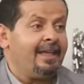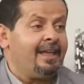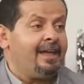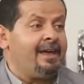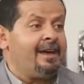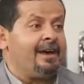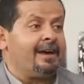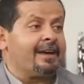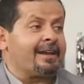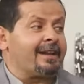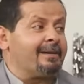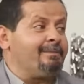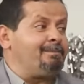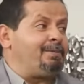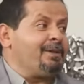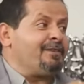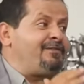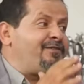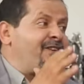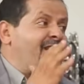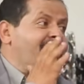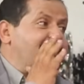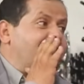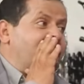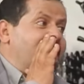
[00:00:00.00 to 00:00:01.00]
ربي
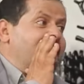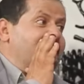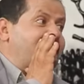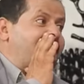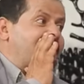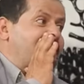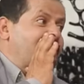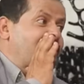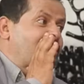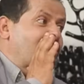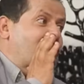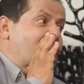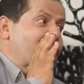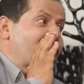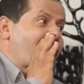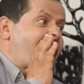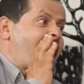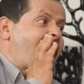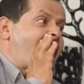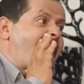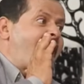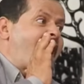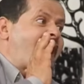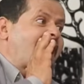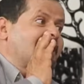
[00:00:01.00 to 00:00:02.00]
فضلك ليهم يا
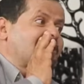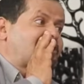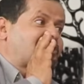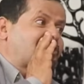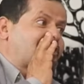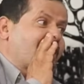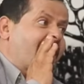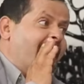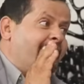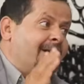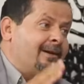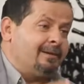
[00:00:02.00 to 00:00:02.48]
حاجه